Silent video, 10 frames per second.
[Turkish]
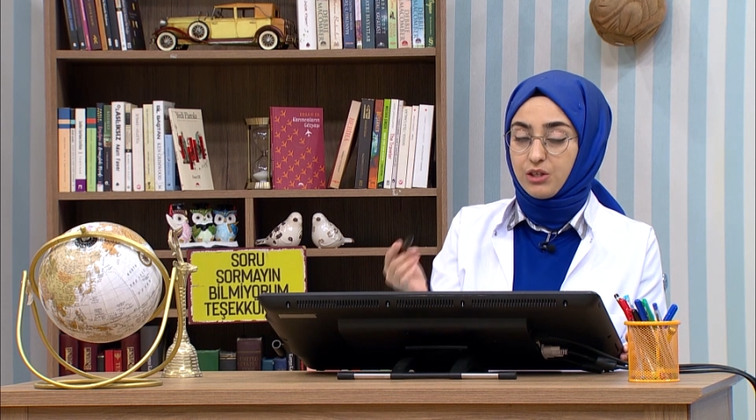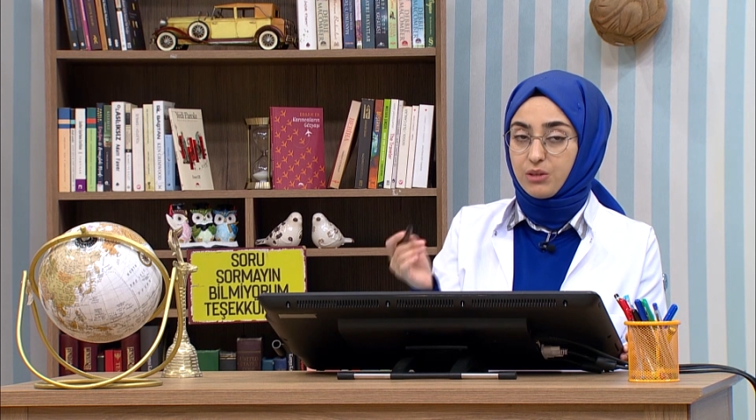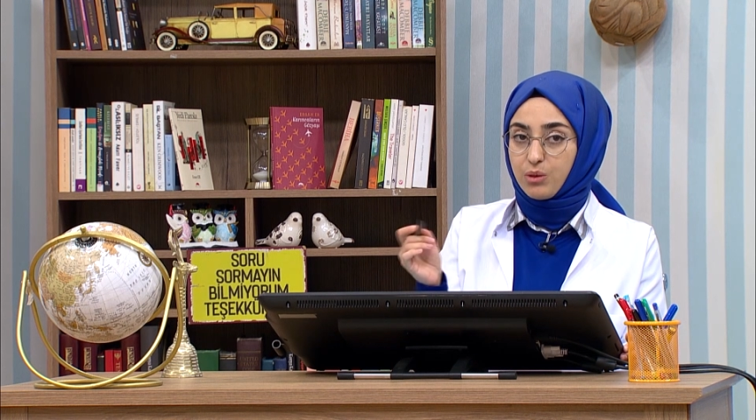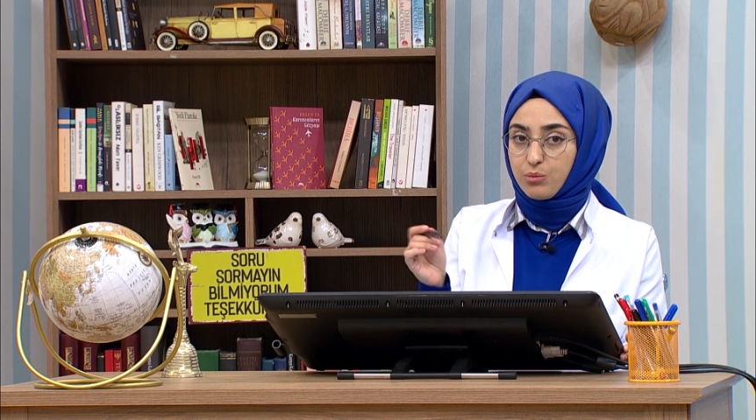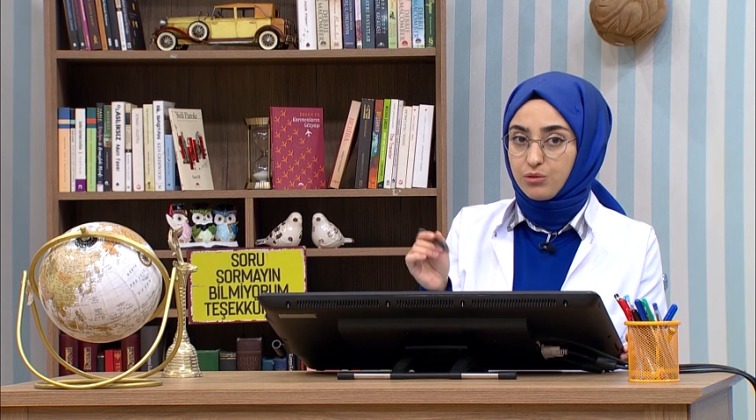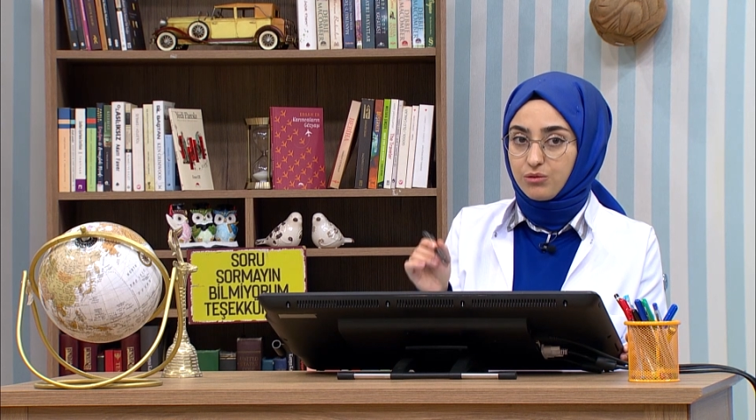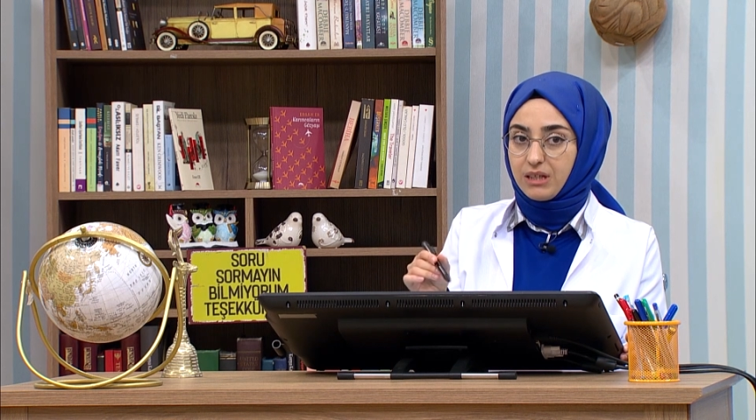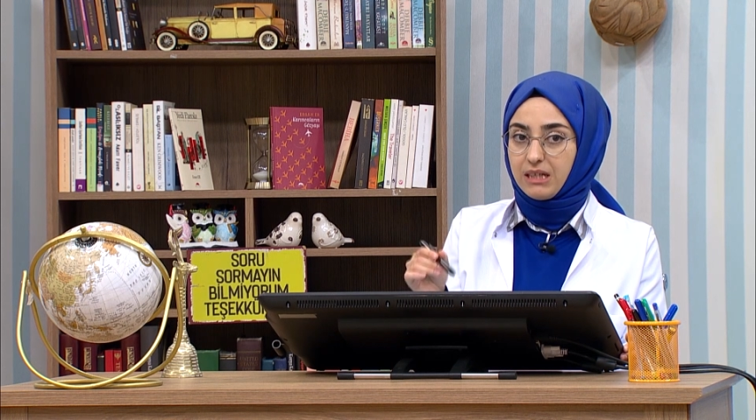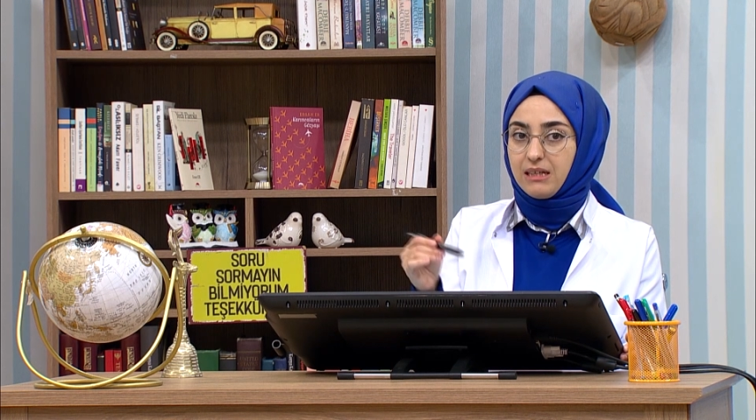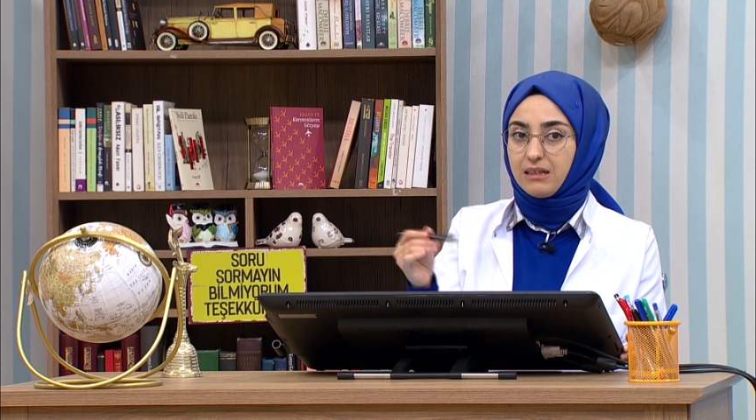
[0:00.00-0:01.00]
Şimdi
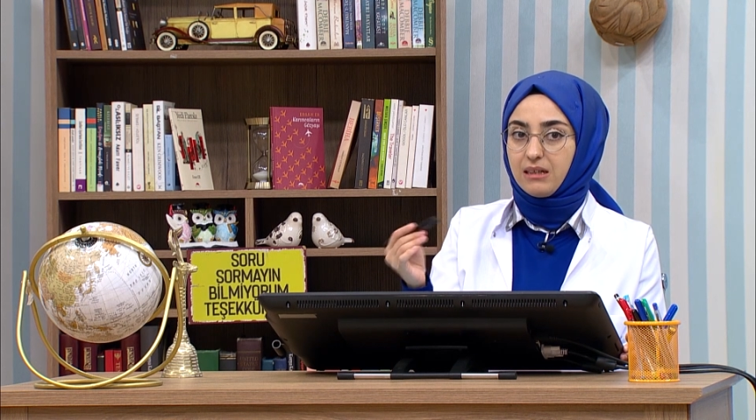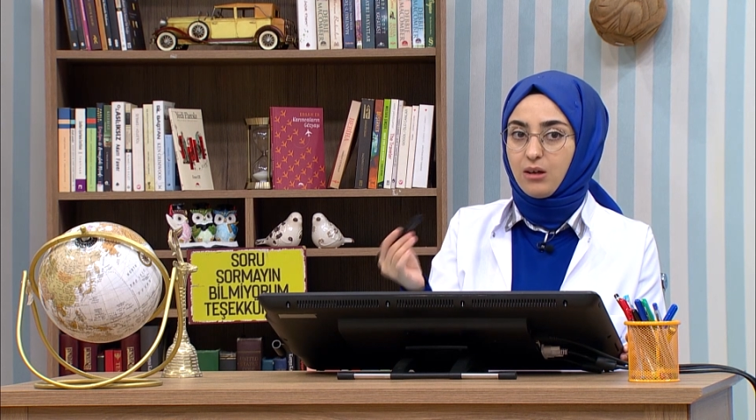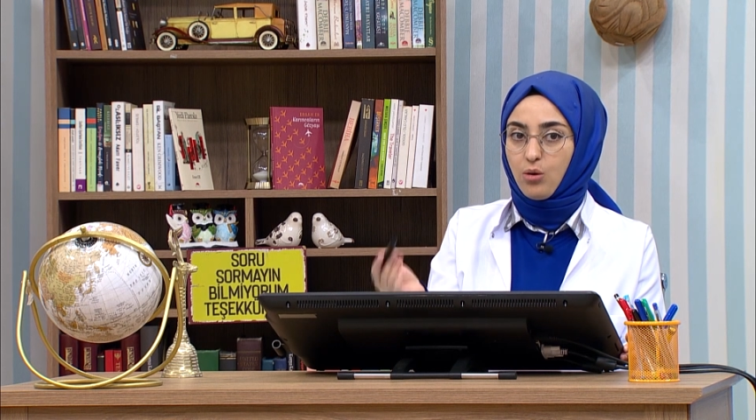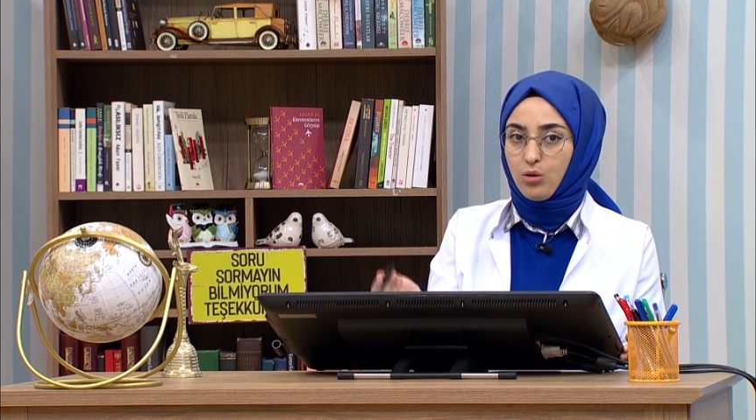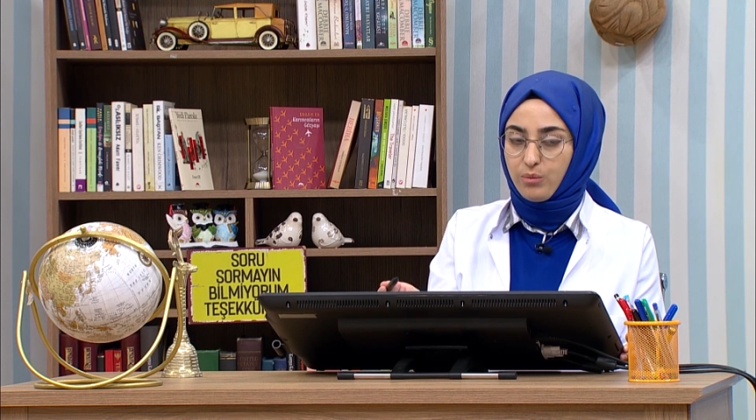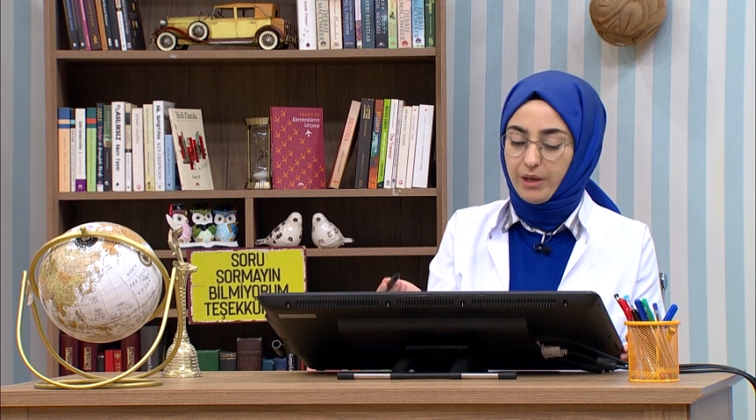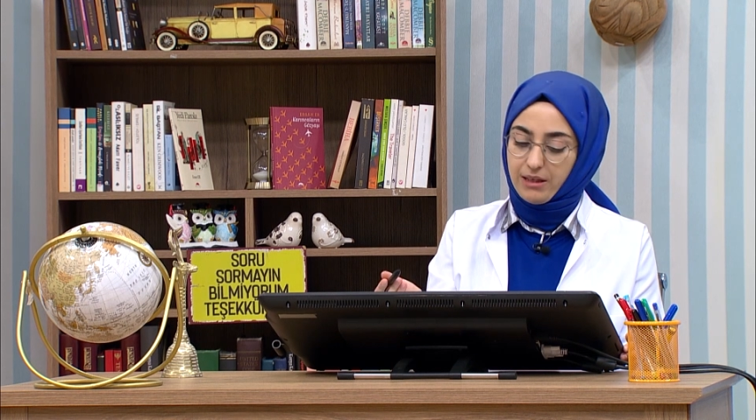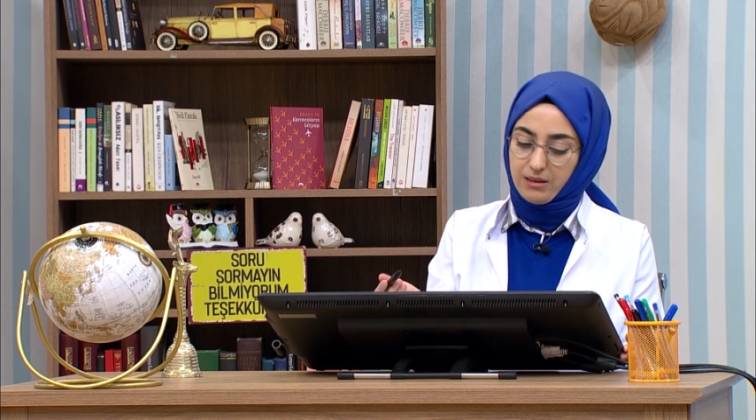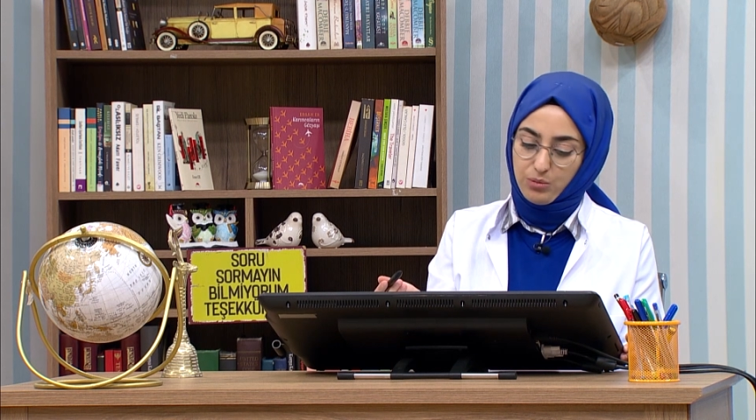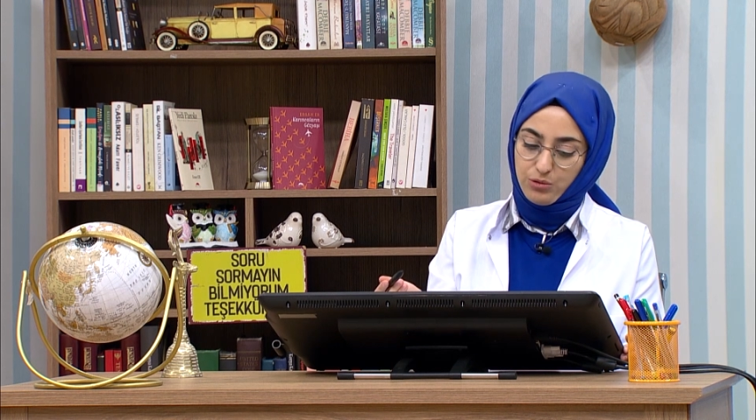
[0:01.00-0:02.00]
bununla ilgili
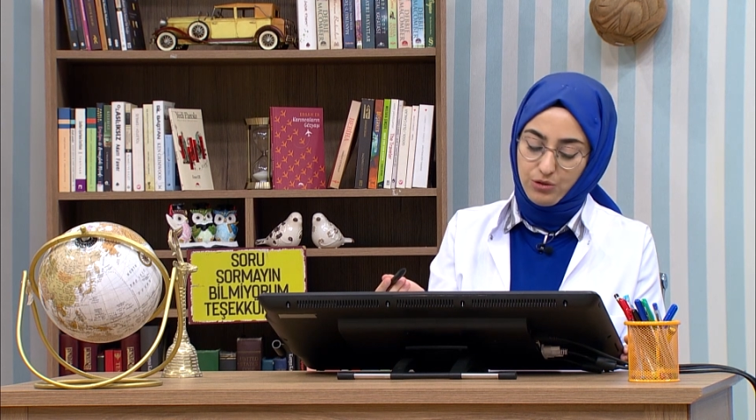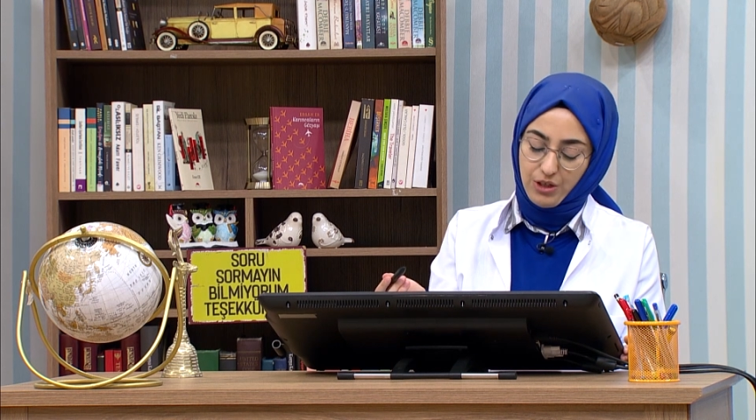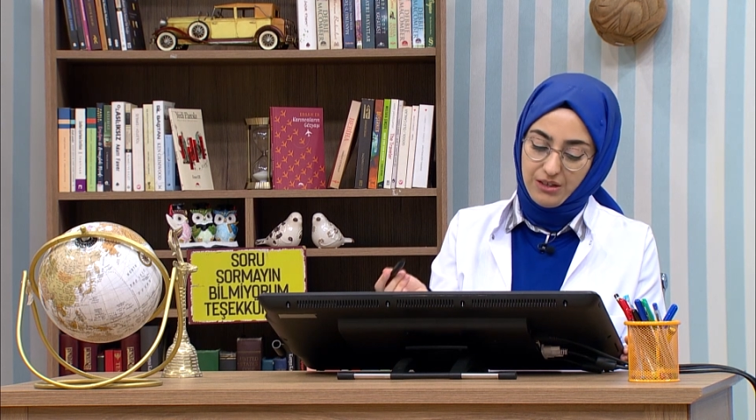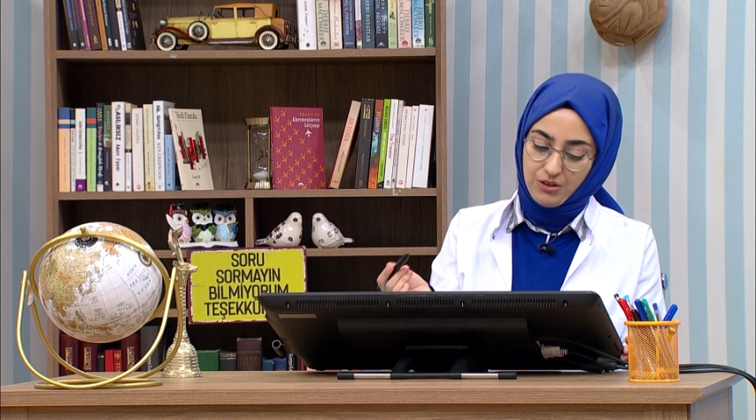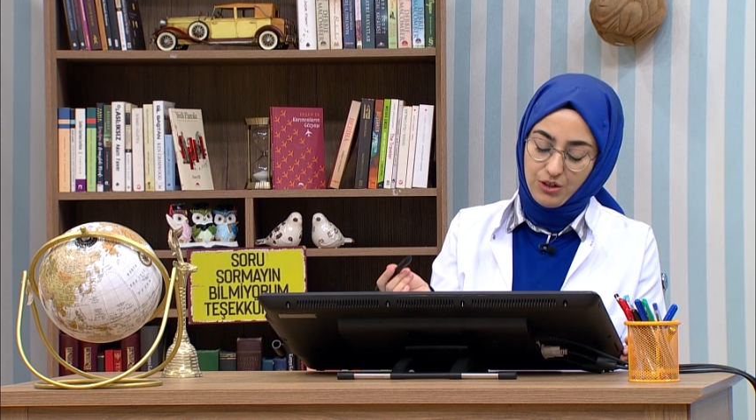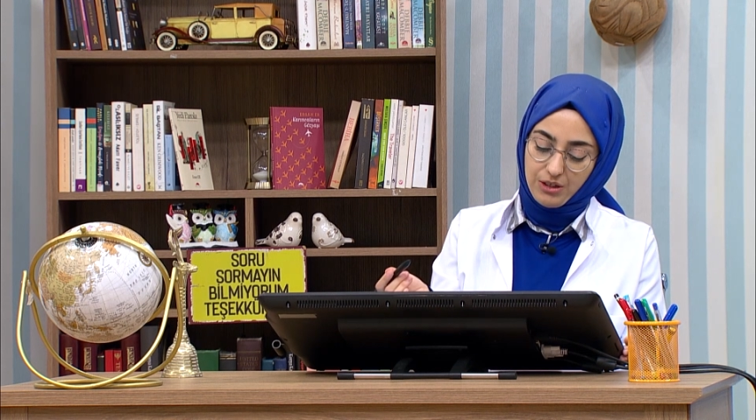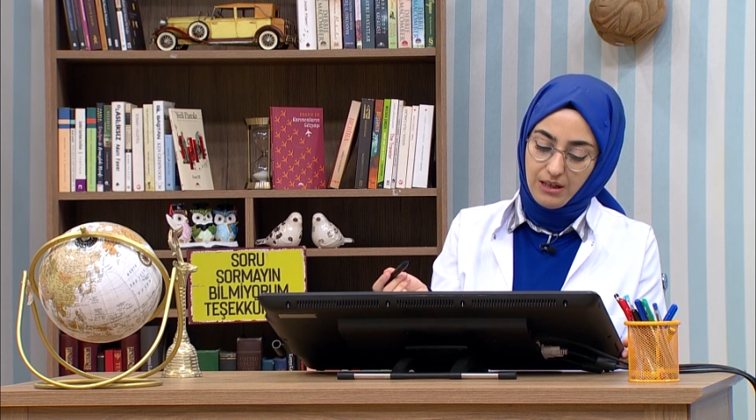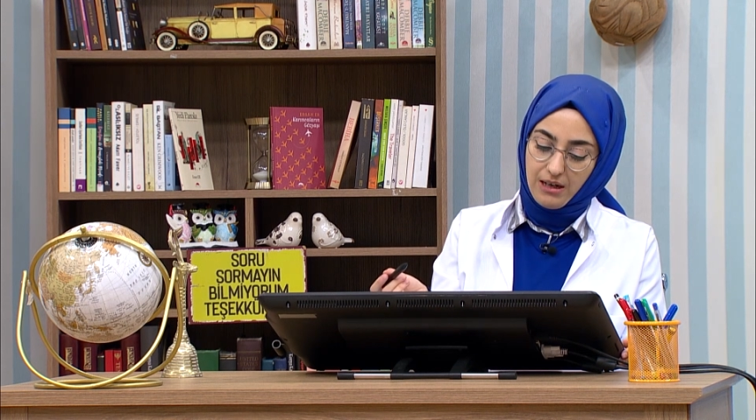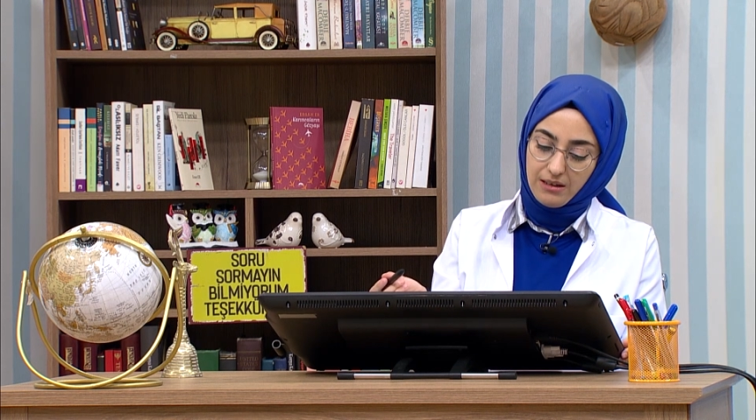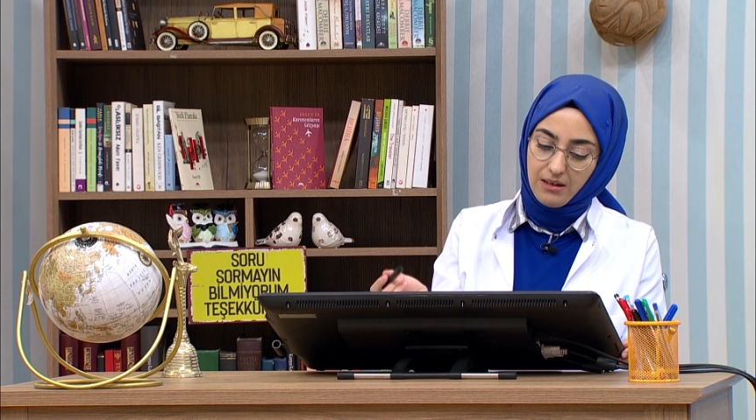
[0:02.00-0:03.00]
olmayanı bulacağız
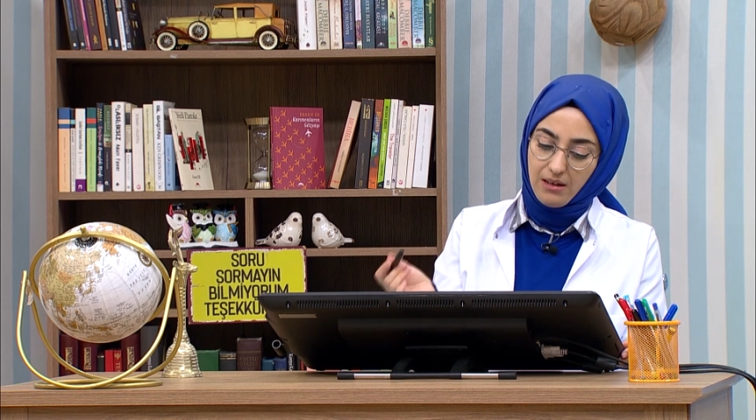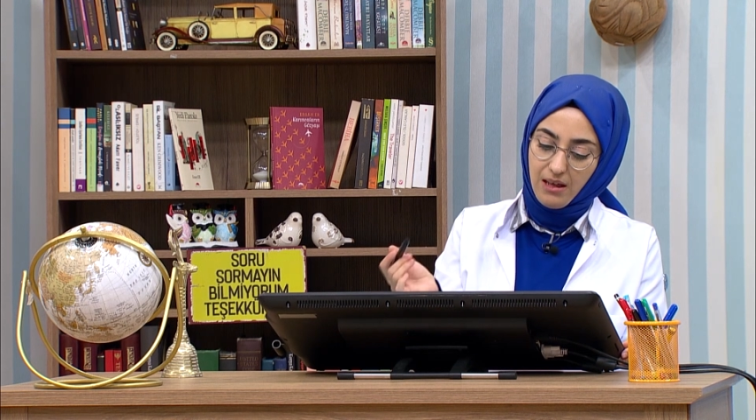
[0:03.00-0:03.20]
şıklarda.